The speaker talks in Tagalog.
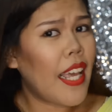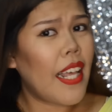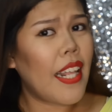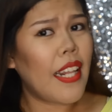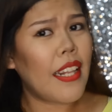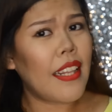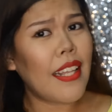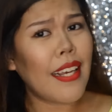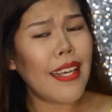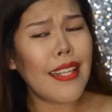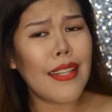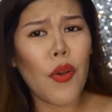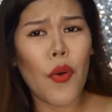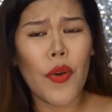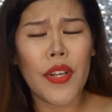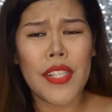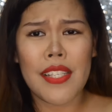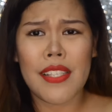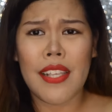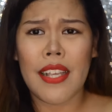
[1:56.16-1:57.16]
And nakita
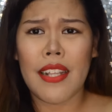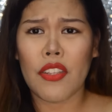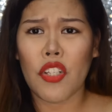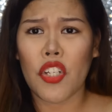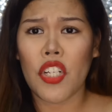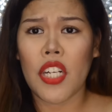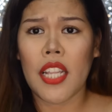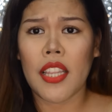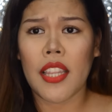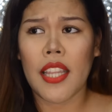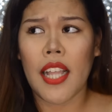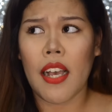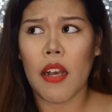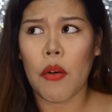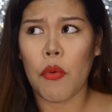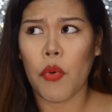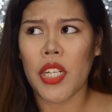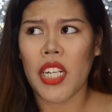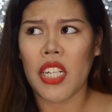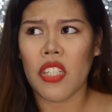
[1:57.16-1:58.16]
ko kasi sa internet
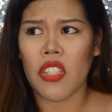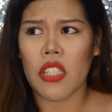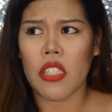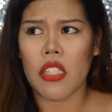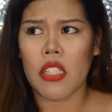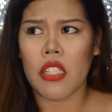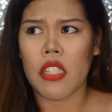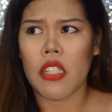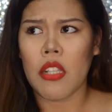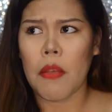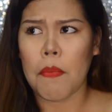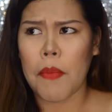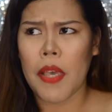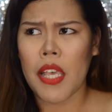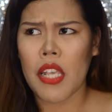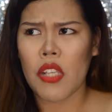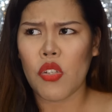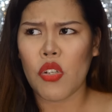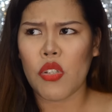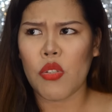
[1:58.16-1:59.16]
na 160
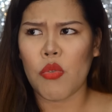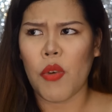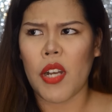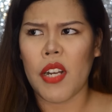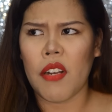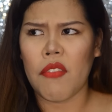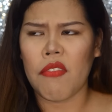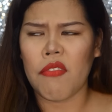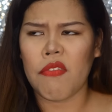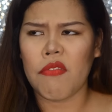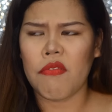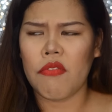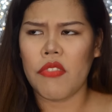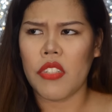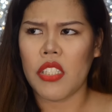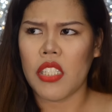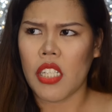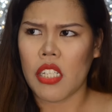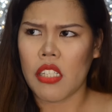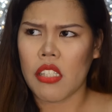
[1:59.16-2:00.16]
pesos,
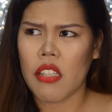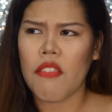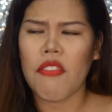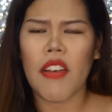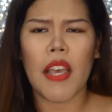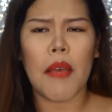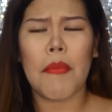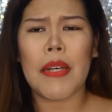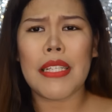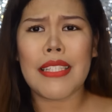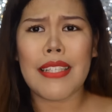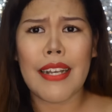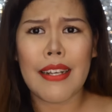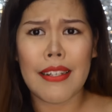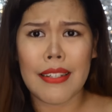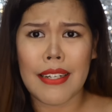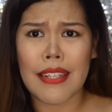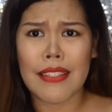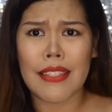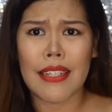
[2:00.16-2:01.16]
165, basta
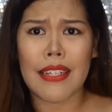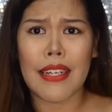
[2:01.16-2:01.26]
nasa